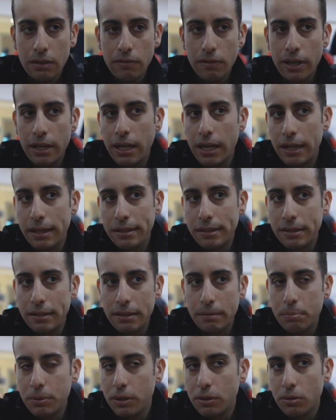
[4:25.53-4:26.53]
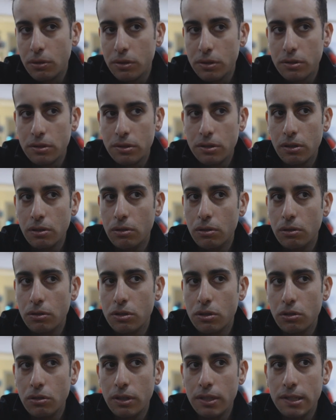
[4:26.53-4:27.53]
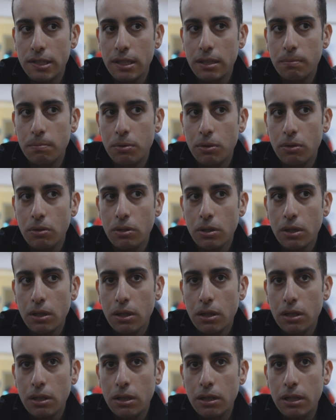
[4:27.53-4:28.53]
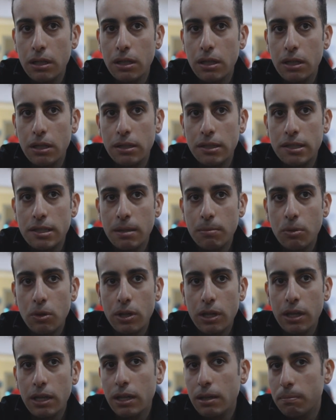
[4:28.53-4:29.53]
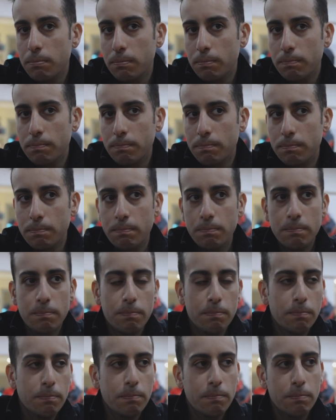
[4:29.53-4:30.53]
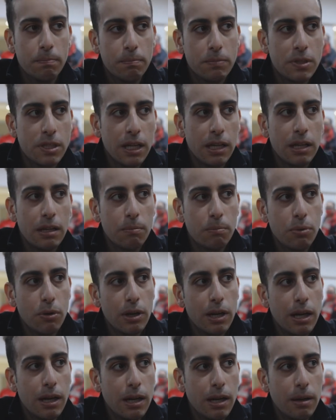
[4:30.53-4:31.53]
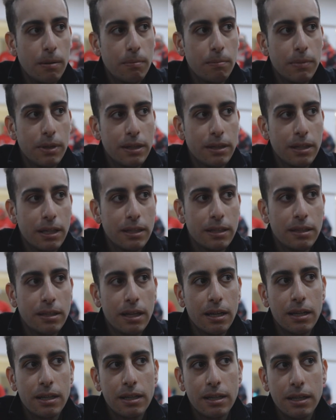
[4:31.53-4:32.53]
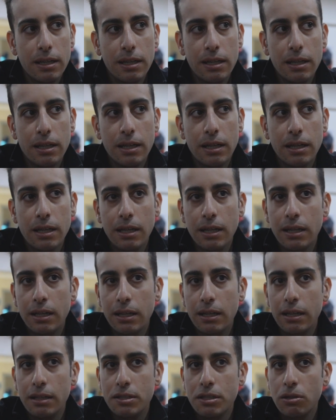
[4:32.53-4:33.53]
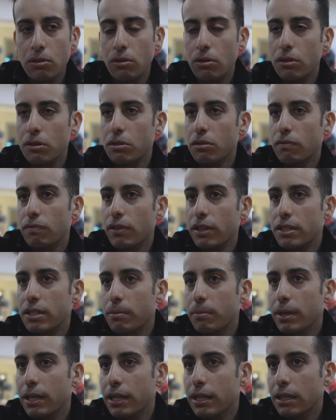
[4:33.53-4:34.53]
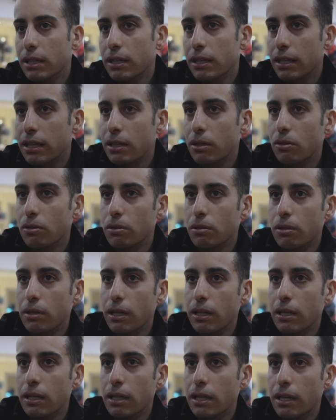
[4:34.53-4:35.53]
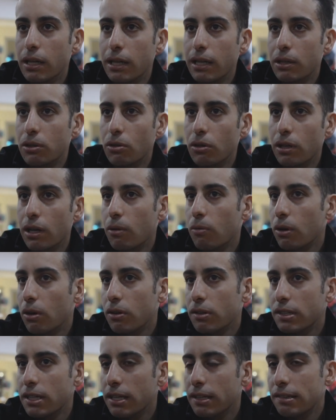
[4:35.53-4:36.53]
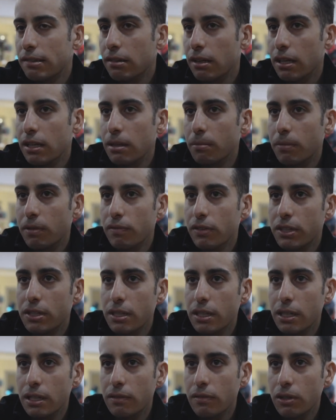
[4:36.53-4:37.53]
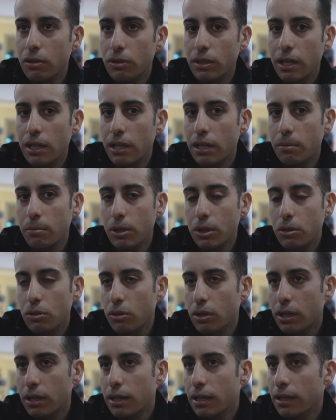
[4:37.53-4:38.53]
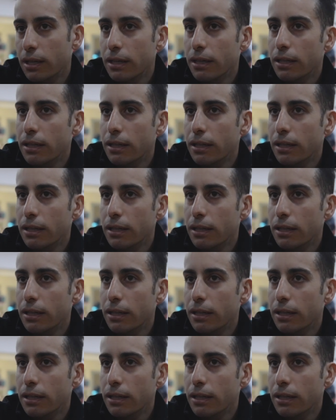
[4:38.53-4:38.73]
Van Aert e Pitcock sono, sono ad esempio, eh, diciamo che mm, c'è un po' la mentalità che, che, il ciclocross non faccia bene, ecco, che, che, tolga qualcosa alla strada, ma invece a livello di allenamento è,